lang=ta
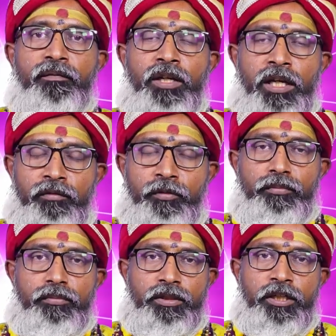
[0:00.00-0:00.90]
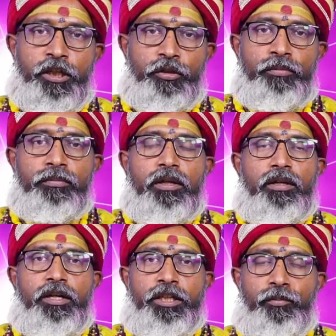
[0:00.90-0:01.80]
விழாவும் நடக்கும்
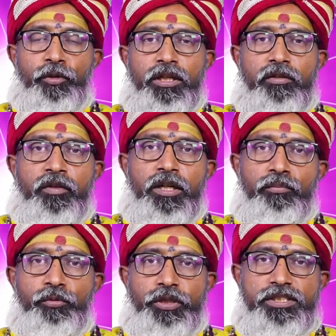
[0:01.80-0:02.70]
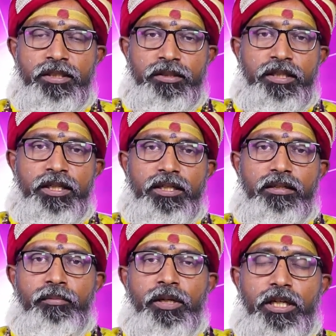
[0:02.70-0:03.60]
அதே போல் வலம்புரி சங்கால
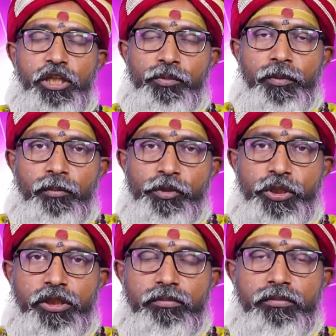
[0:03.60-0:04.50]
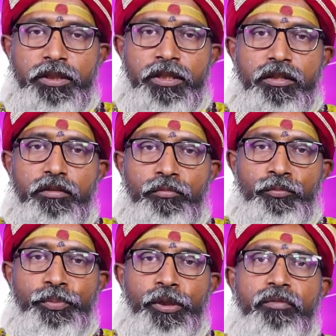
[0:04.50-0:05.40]
மகாலட்சுமி அபிஷேகம் என்று
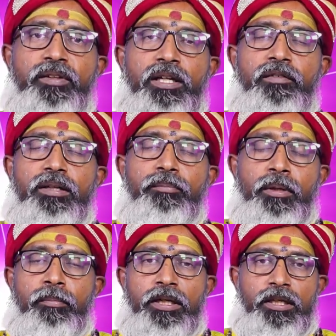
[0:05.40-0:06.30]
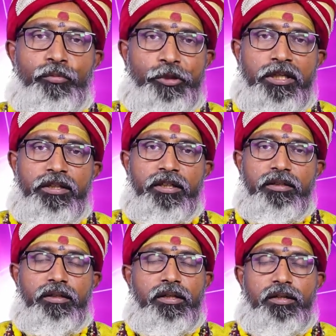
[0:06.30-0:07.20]
முப்பெரும் விழாவை பிரம்மாண்ட முறையில்
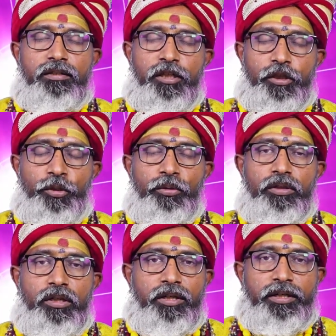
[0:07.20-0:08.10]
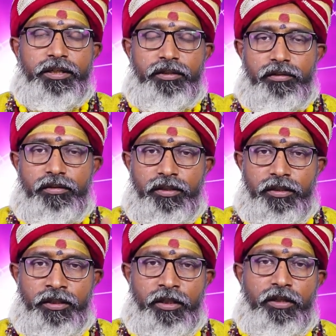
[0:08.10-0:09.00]
நடத்துகிறோம்
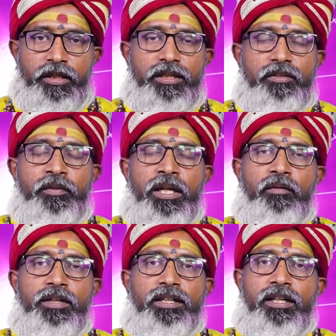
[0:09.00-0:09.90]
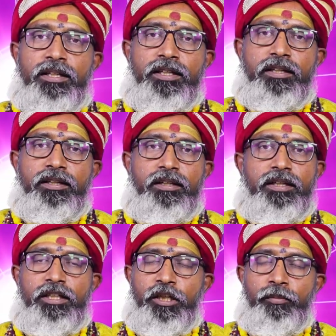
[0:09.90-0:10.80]
இந்த விழாவில் கலந்துக்கிறதுக்கு
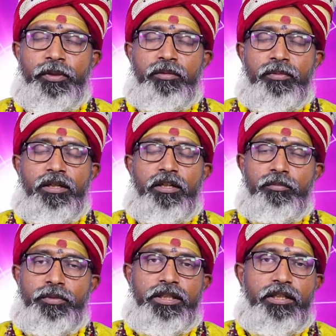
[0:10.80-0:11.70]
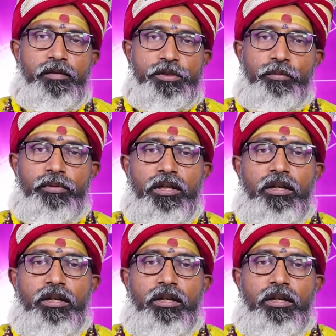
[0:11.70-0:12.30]
கட்டணம் எதுவும் இல்லை அனுமதி இலவசம்